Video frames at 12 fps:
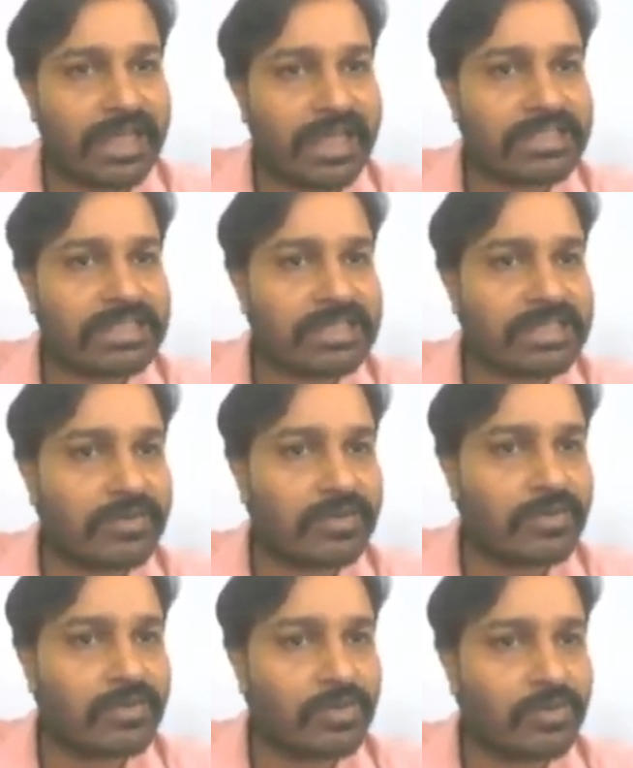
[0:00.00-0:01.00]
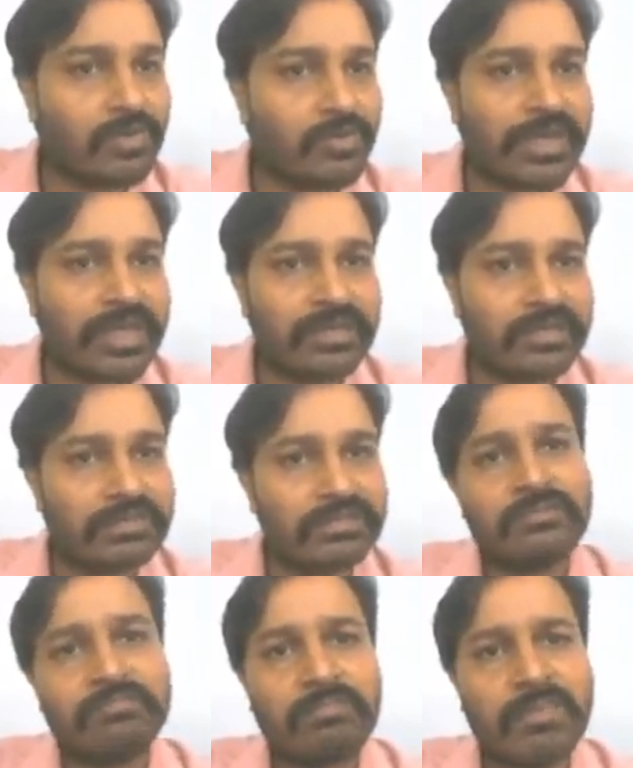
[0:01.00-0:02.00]
एक्स इज इक्वल टू टू वाई
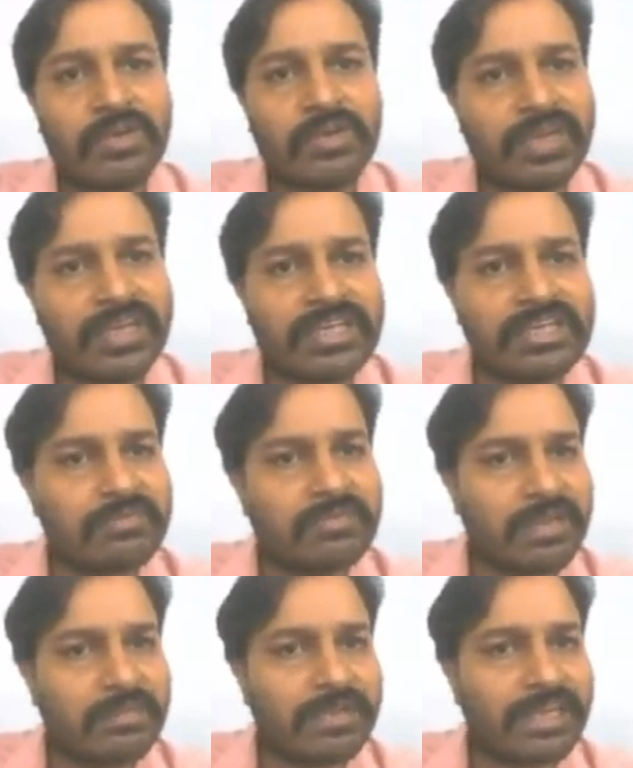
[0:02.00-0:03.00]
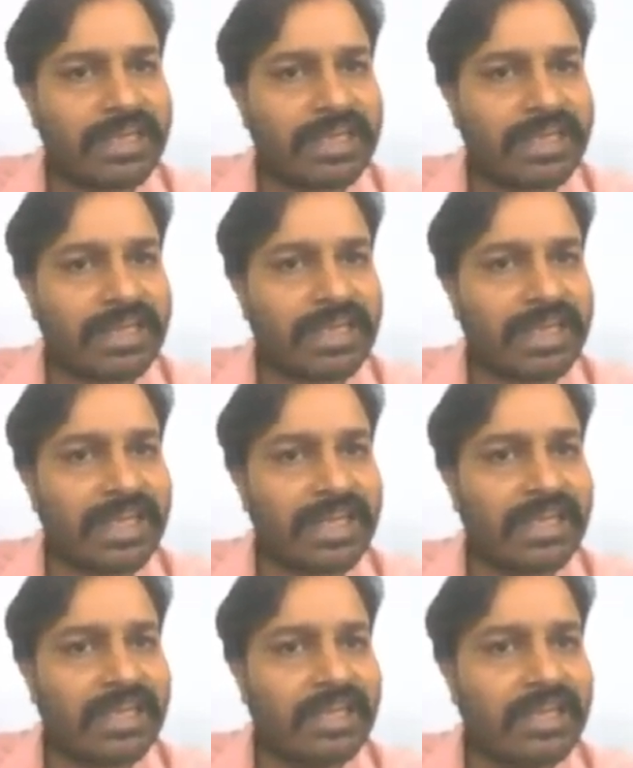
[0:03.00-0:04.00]
मान लो कहीं से भी हम ले करके आए
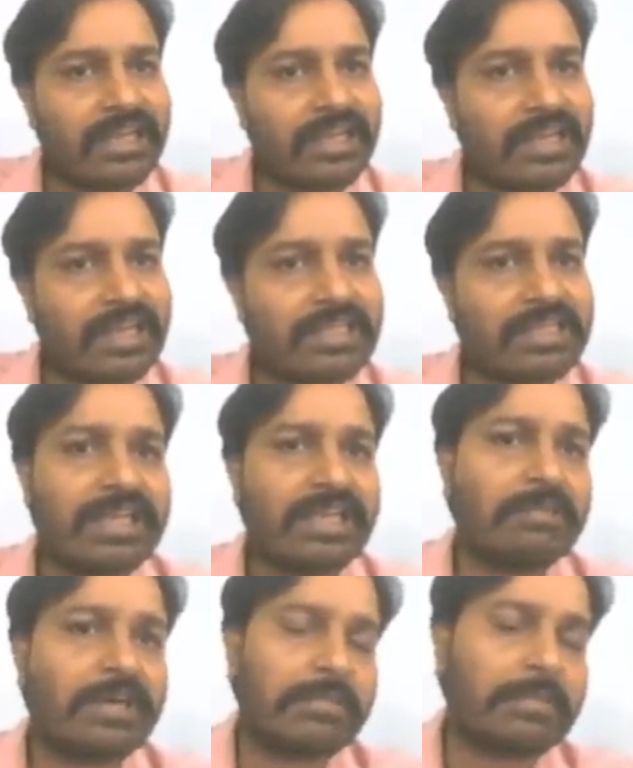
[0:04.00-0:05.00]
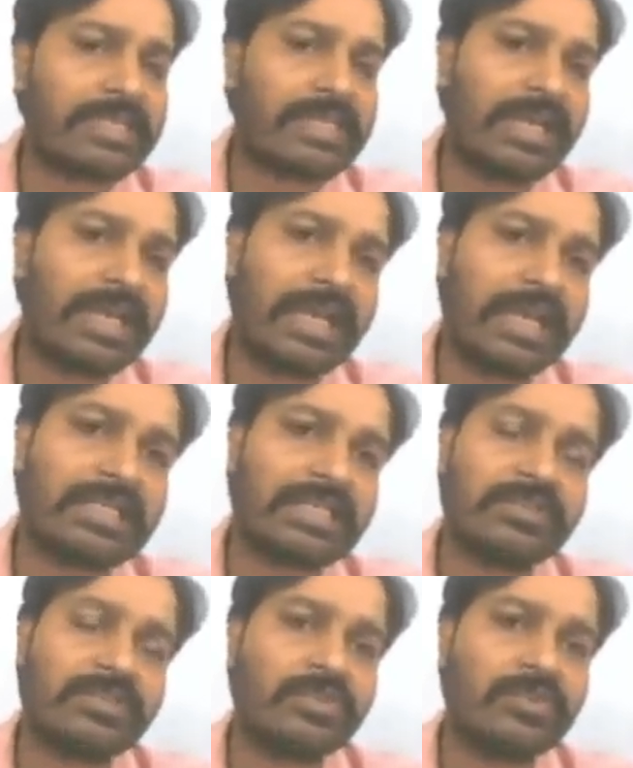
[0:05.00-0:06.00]
कि ये हमारे पास आया एक्स
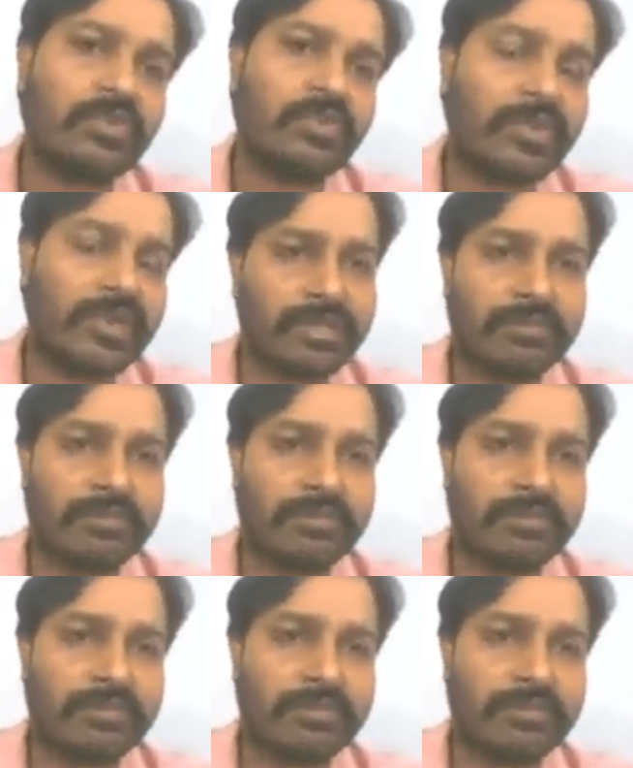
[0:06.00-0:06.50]
इज इक्वल टू टू पाई